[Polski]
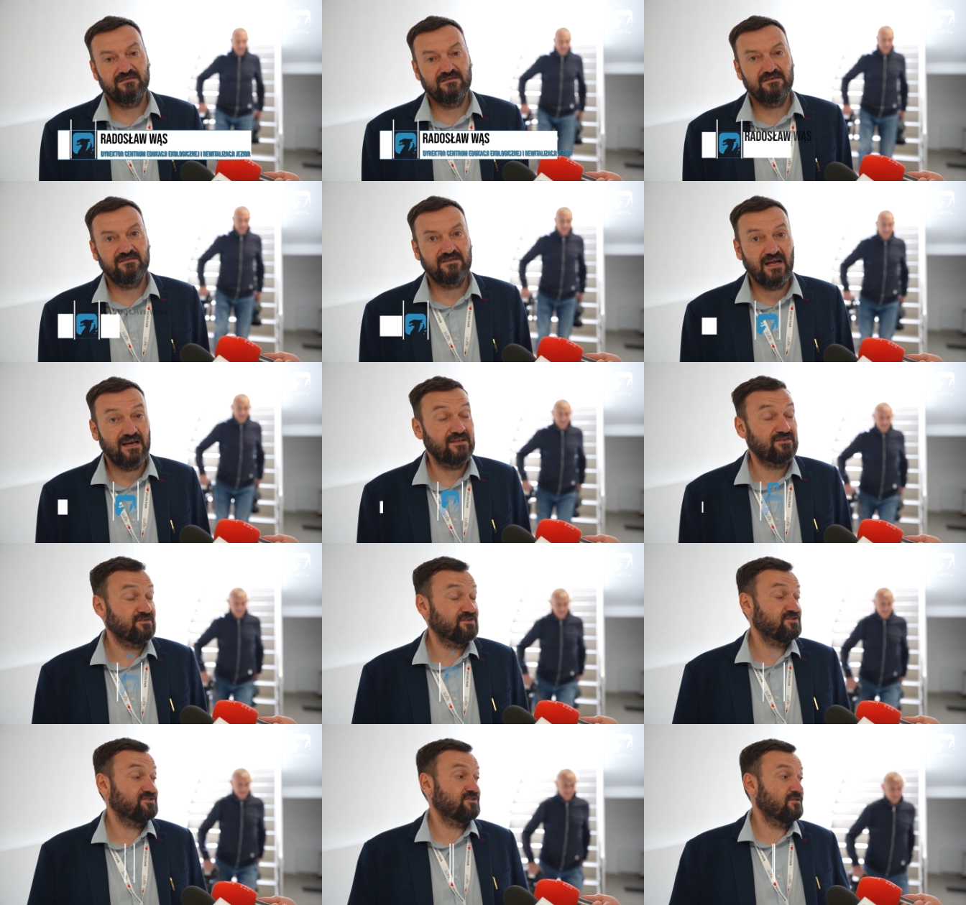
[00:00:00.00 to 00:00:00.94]
i dalej
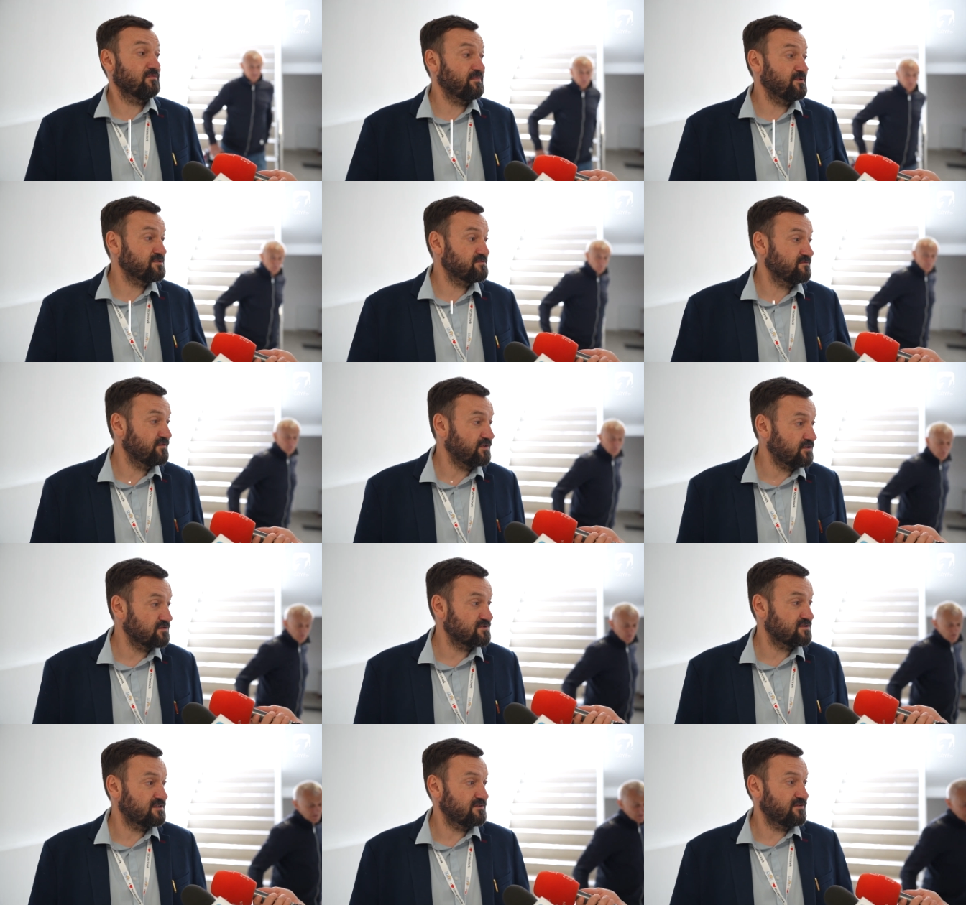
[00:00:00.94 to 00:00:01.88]
to jezioro powiedzmy
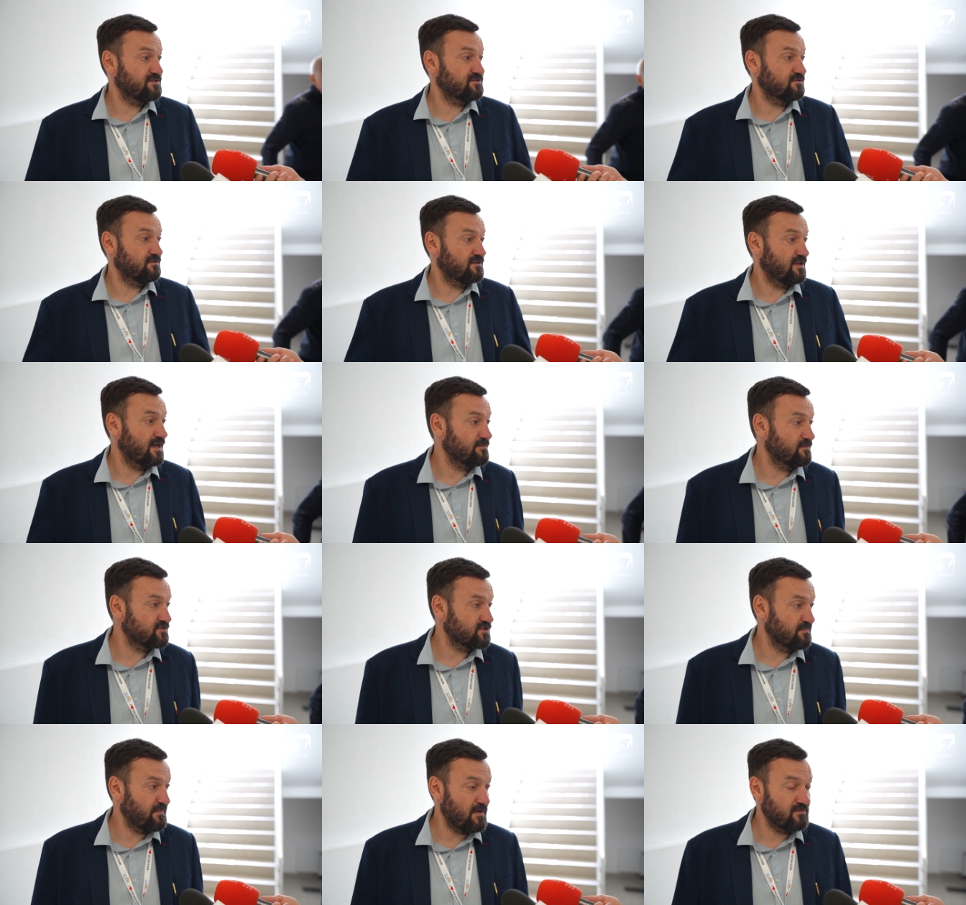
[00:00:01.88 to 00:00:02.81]
wykorzystywać, ono dalej
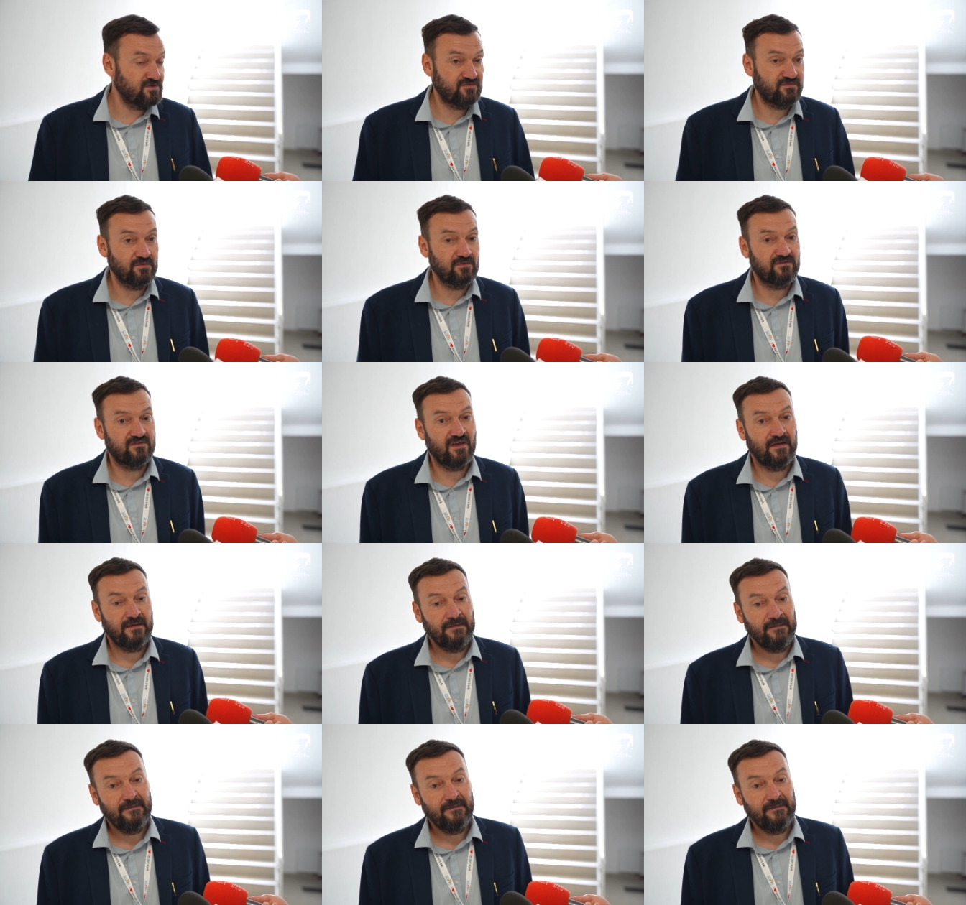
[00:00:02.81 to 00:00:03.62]
może pełnić funkcję